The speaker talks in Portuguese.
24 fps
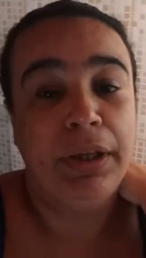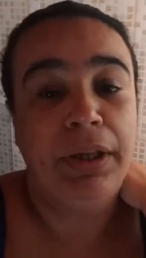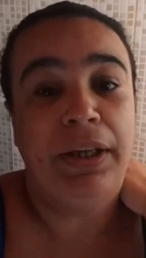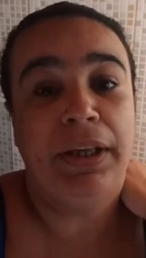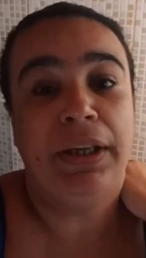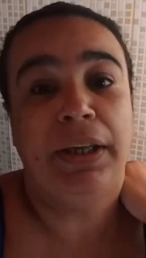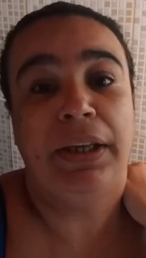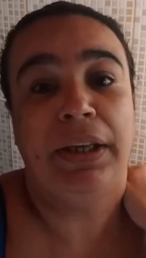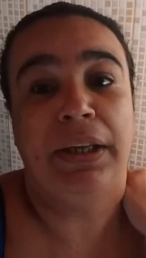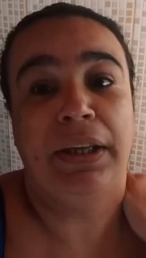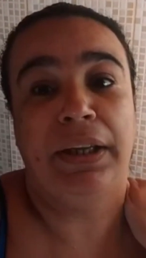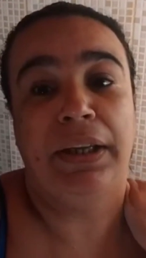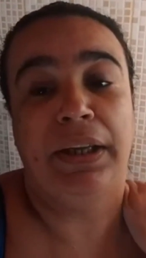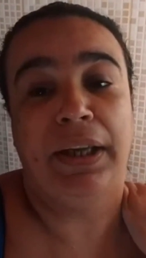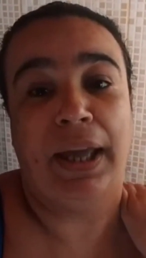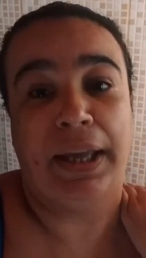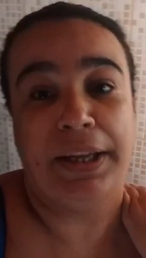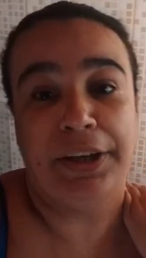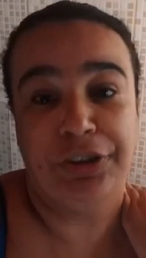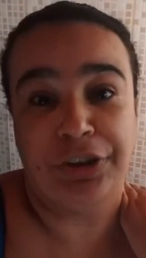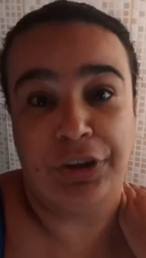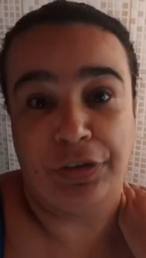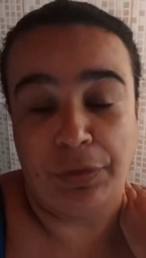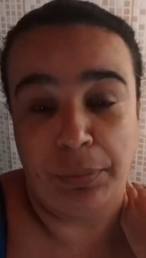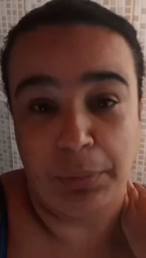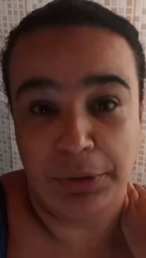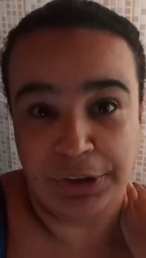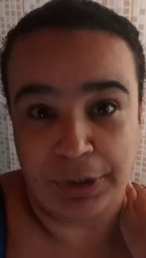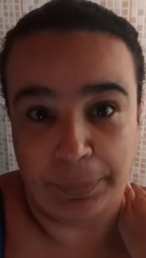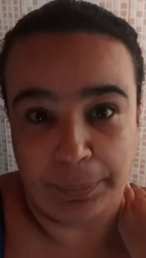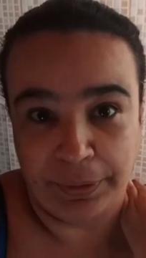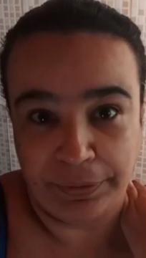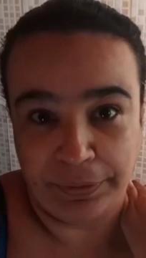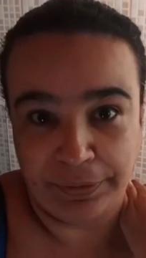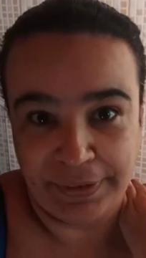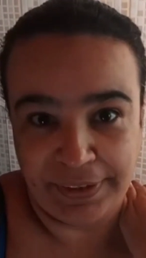E aí eu já vou
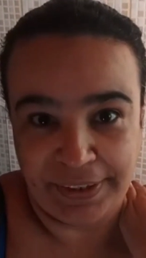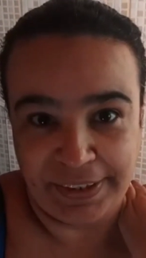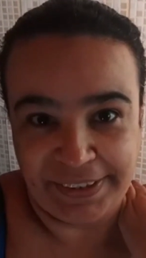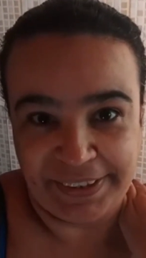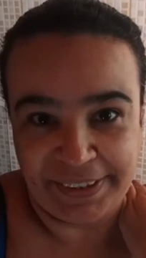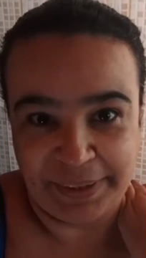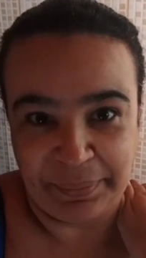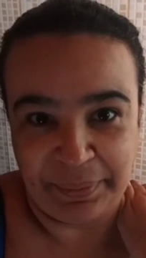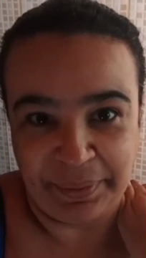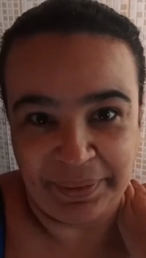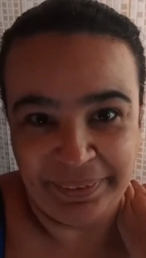mostrar pra vocês, tá